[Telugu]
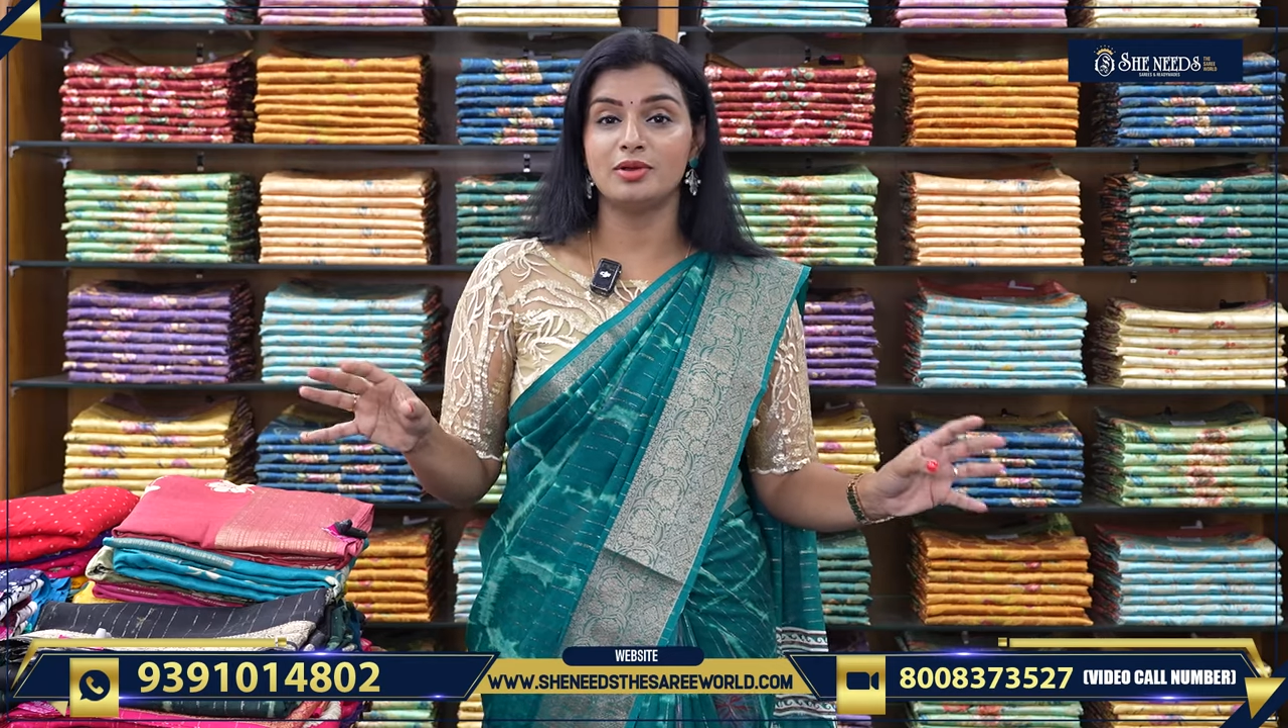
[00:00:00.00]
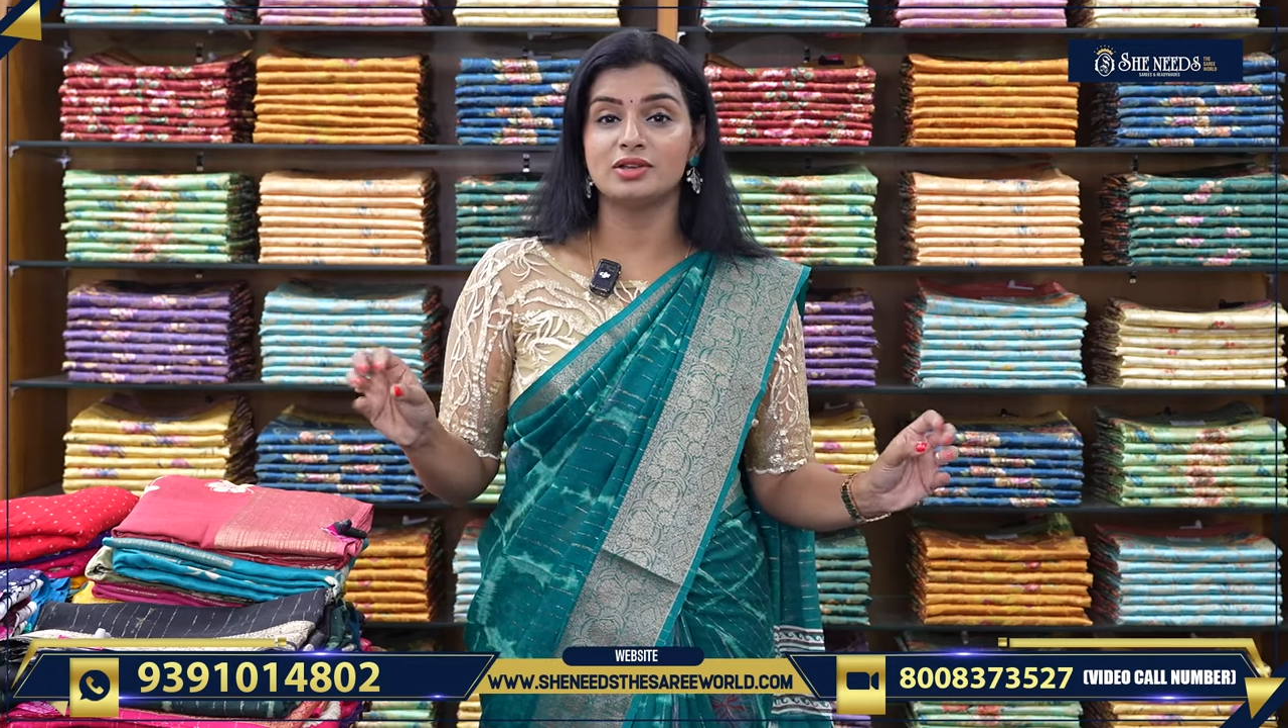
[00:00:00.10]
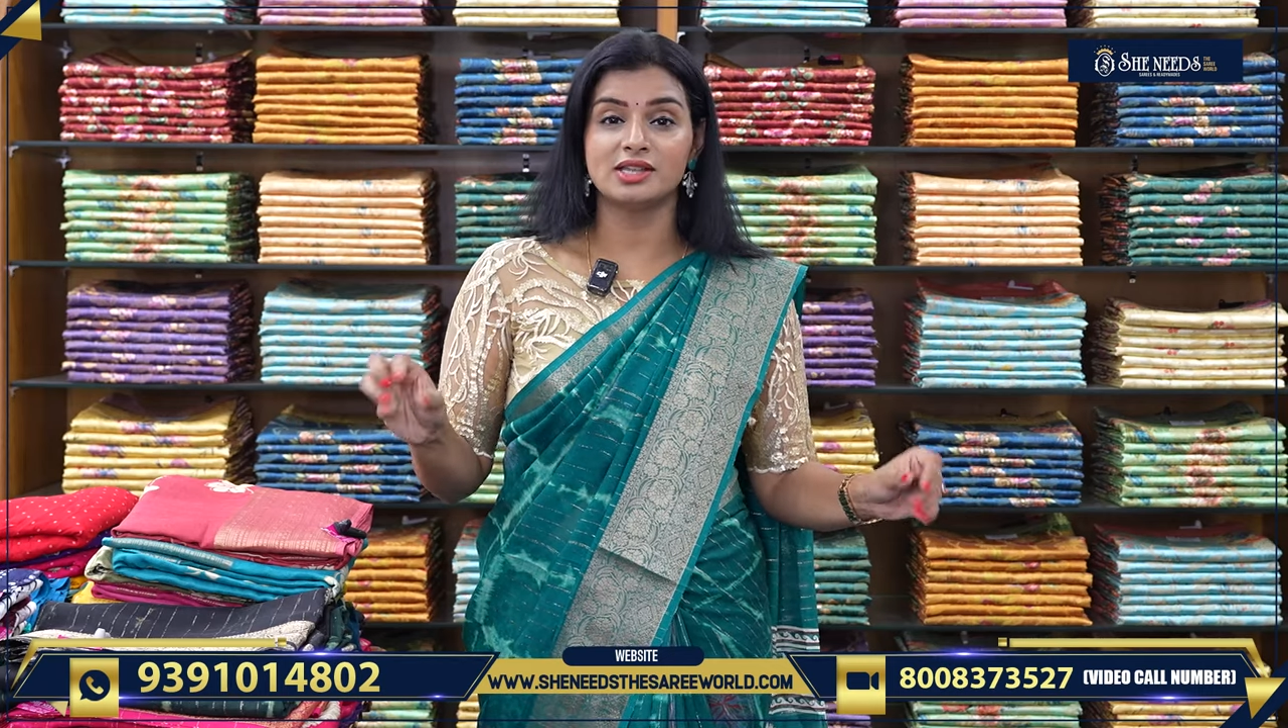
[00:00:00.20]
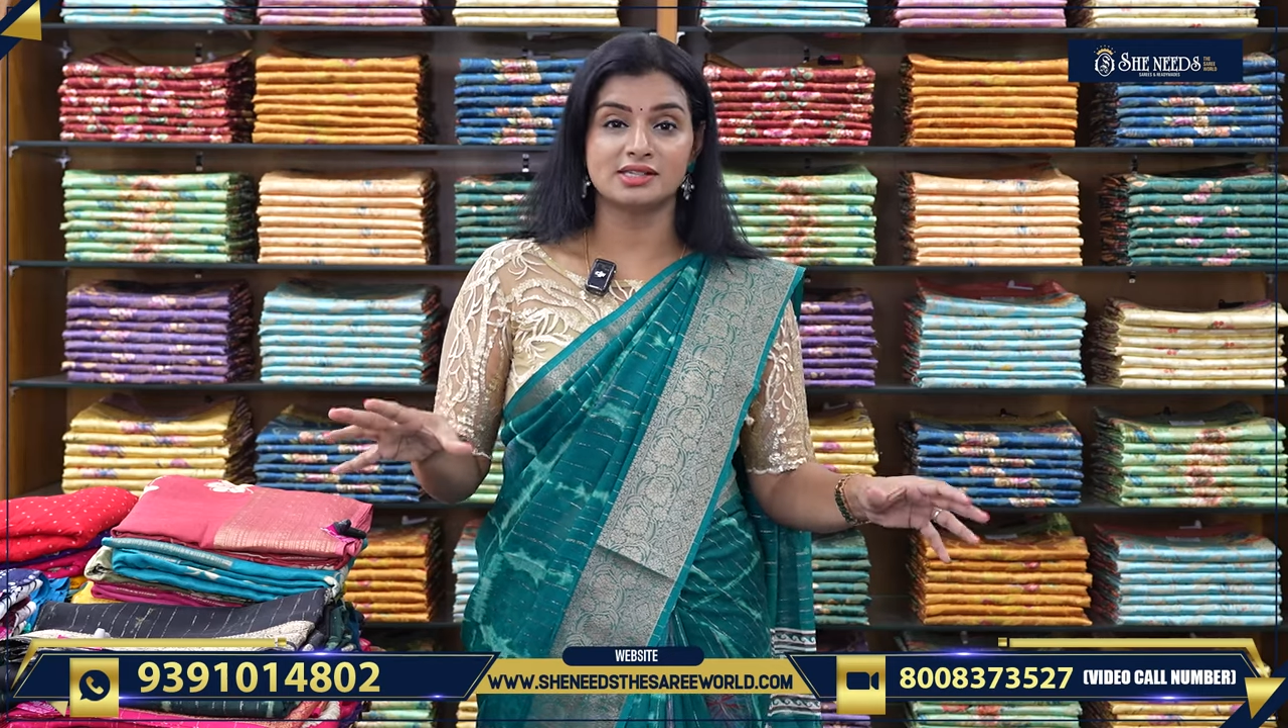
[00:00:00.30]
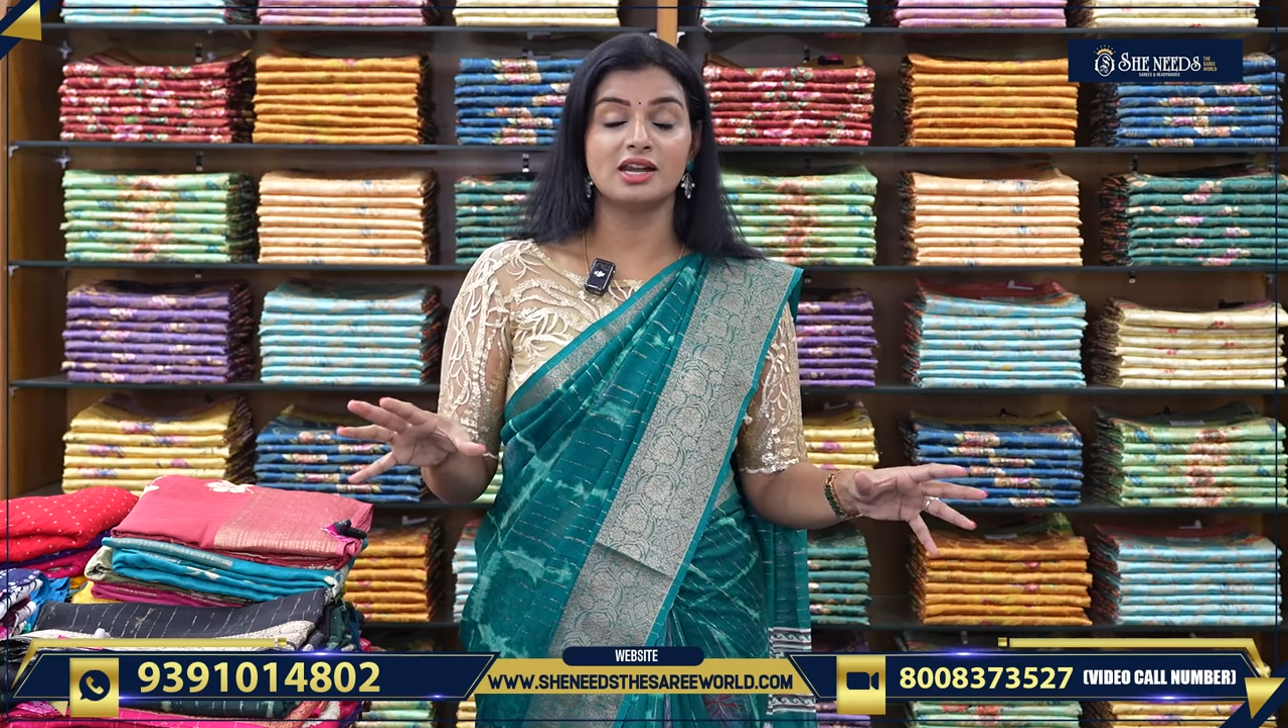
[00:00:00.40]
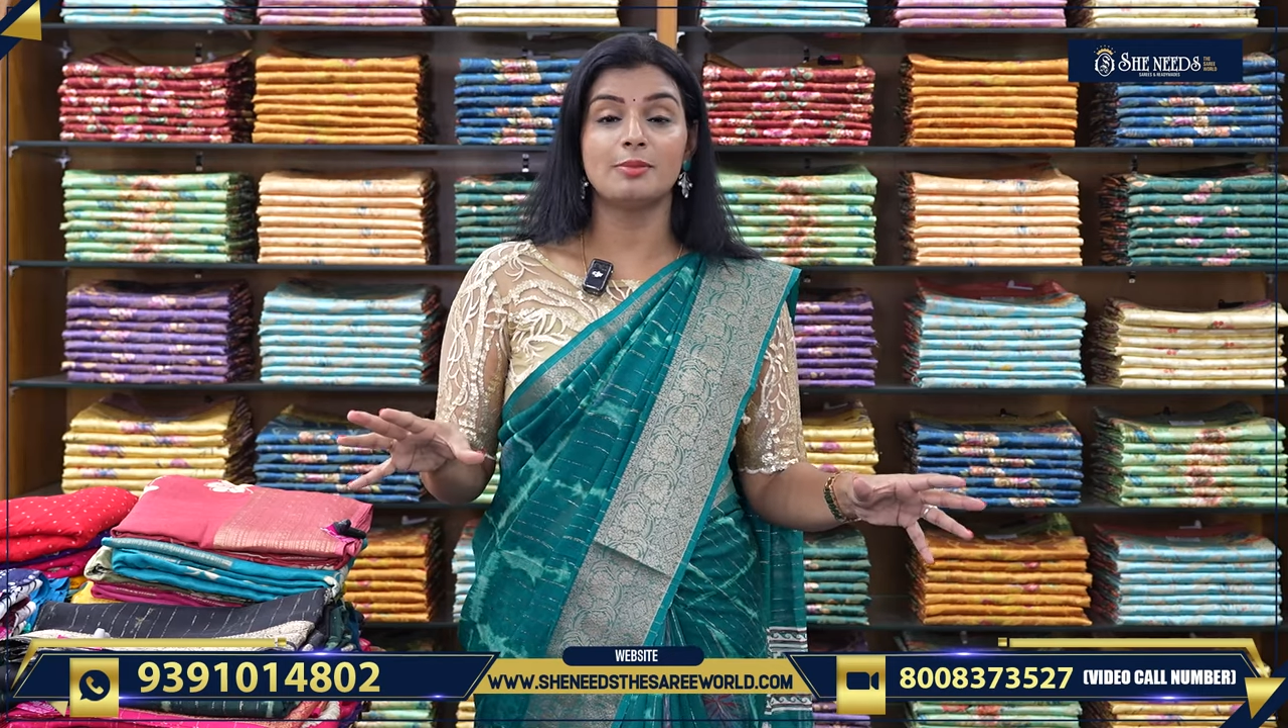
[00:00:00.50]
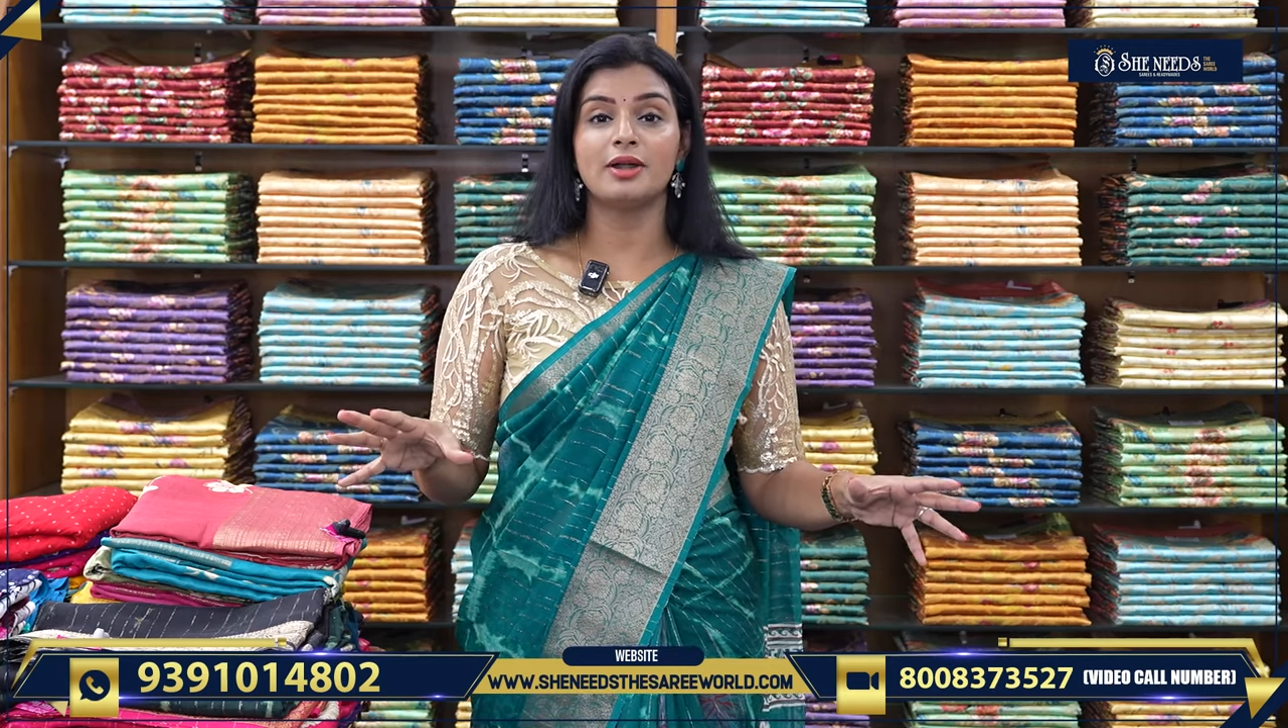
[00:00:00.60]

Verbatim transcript: బికాస్ దసరా